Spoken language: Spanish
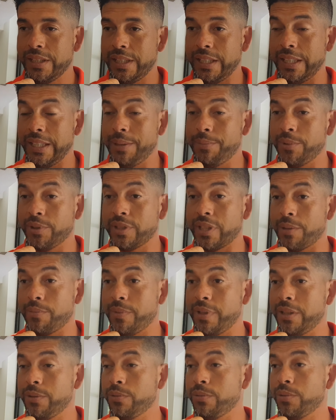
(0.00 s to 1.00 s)
Eh, hemos
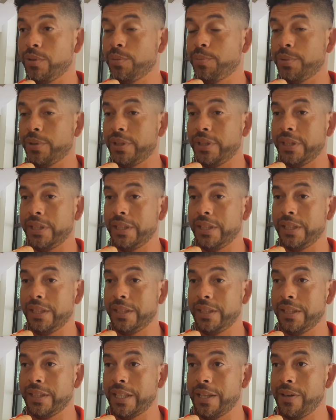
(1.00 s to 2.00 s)
armado un grupo
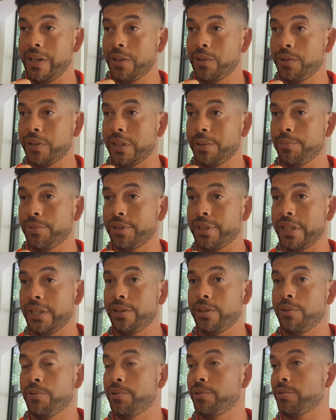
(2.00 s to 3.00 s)
de, trabajo que hemos
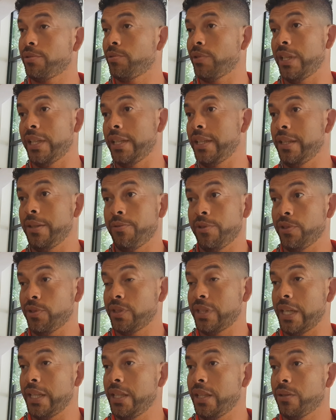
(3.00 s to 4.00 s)
traído de Buenos, de
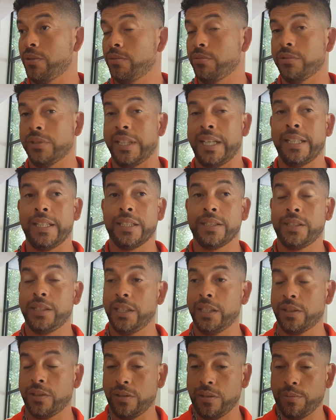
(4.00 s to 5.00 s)
Buenos Aires con un gran
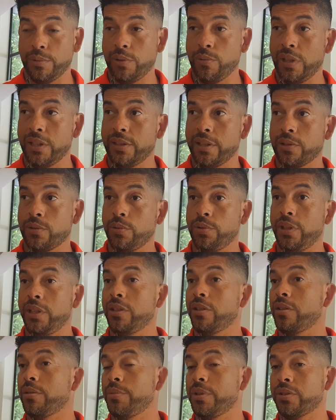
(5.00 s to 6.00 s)
acierto como es Walter
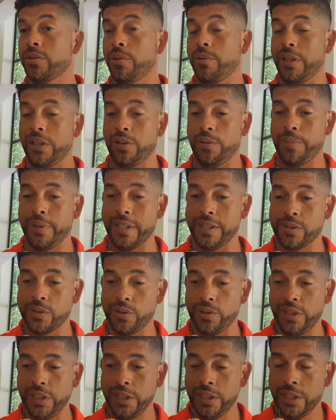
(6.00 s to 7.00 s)
Zunino, como es Osvaldo
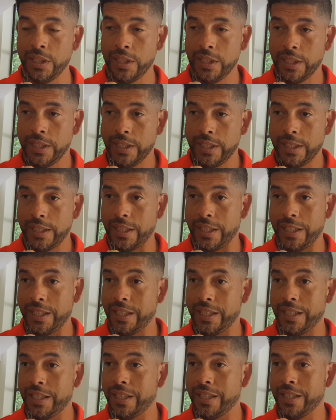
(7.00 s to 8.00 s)
Peranzoni,
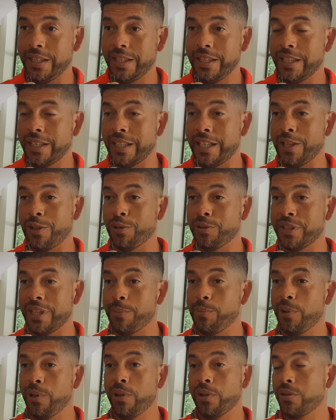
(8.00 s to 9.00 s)
que,
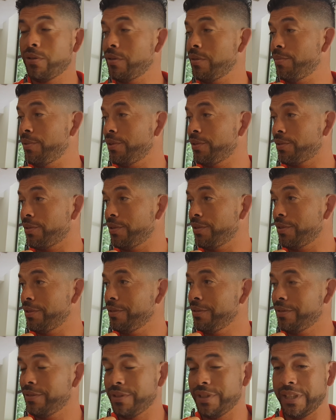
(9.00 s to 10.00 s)
encontramos loco como nosotros,
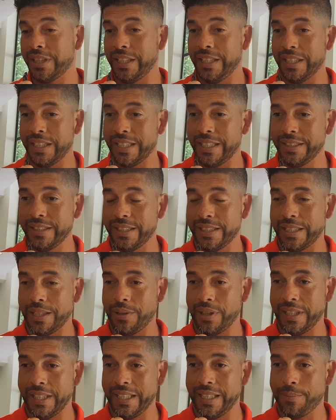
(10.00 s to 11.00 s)
que le encanta
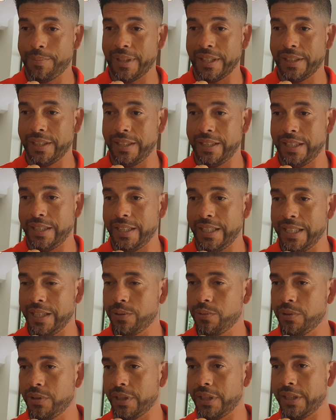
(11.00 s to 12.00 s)
trabajar, aparte del
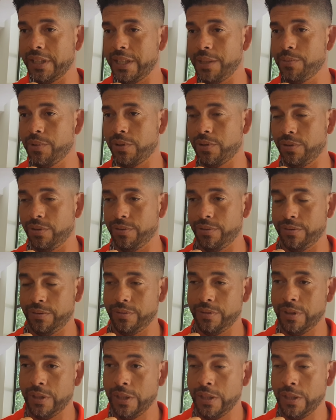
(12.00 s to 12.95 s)
triángulo que tenemos con,